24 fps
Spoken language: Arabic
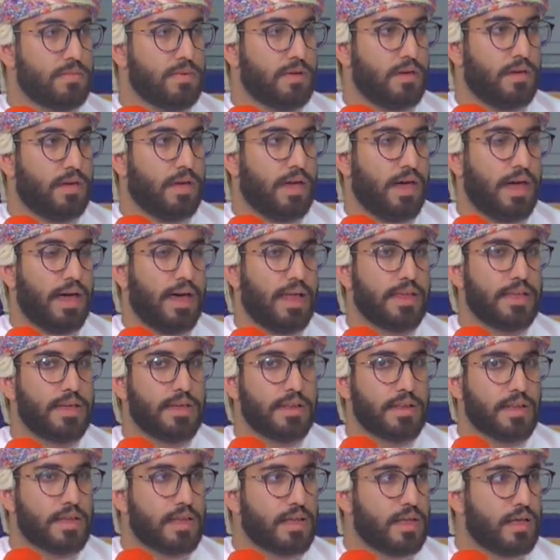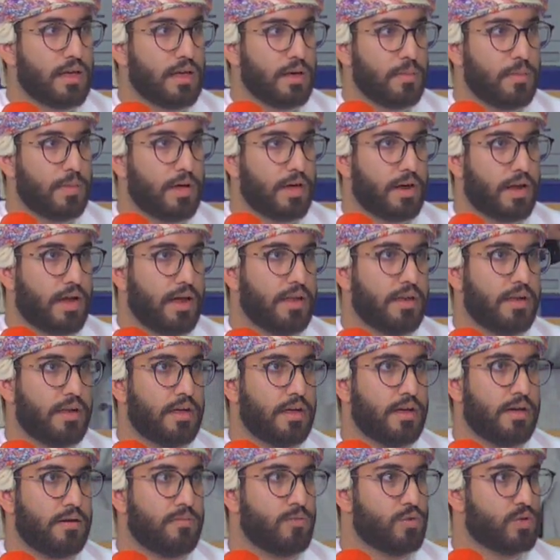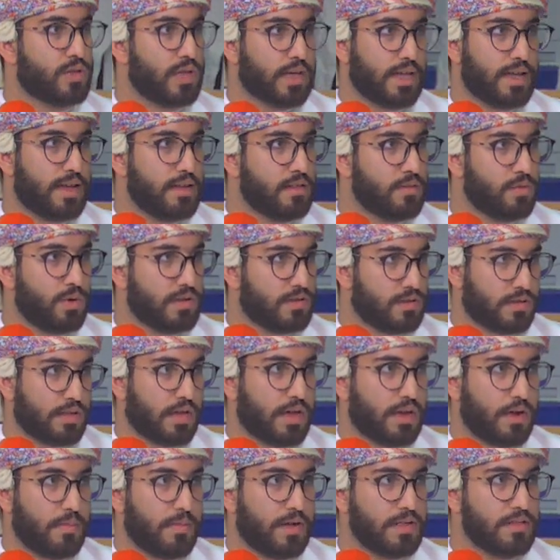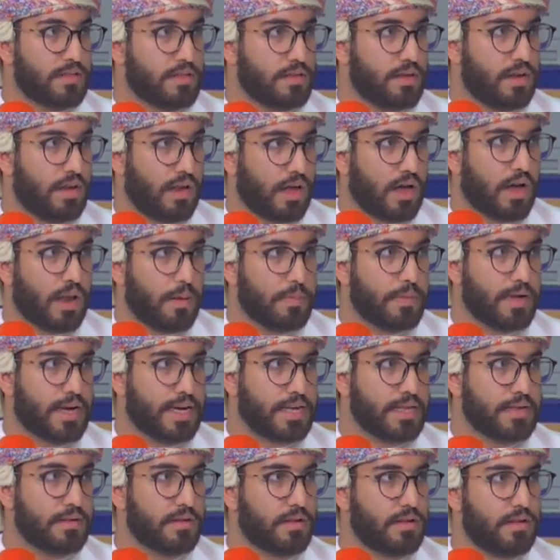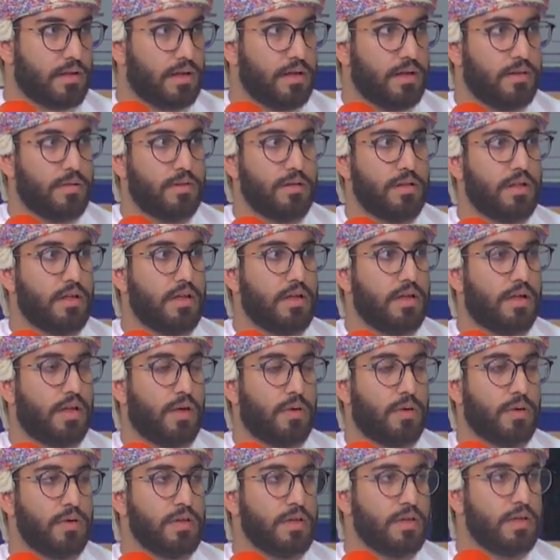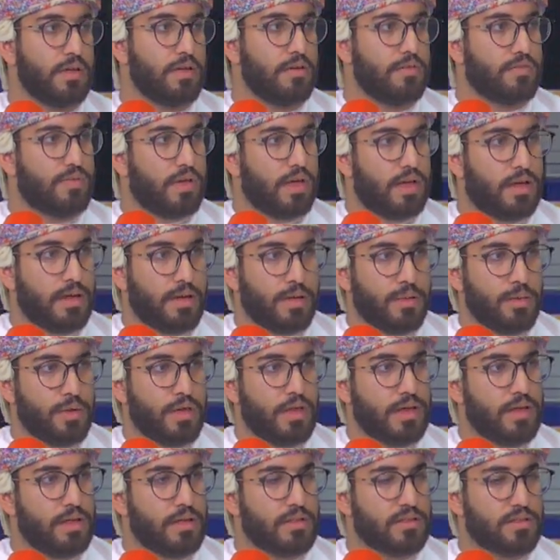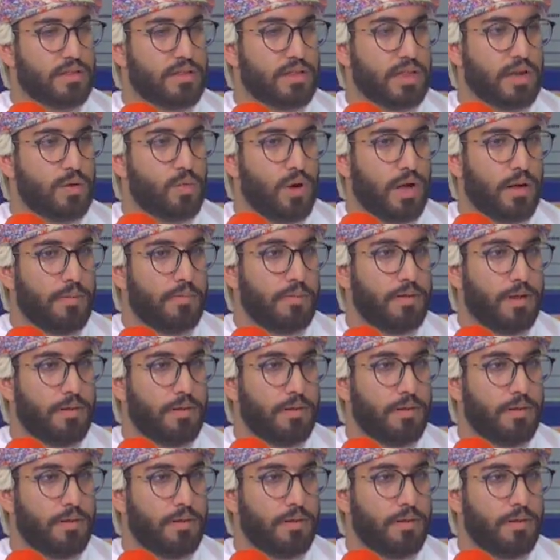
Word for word: حاليا هي عبارة عن منتجات وليست خدمات الأغلب يعني آه، نعم. آه أيوه فهي تتنوع ما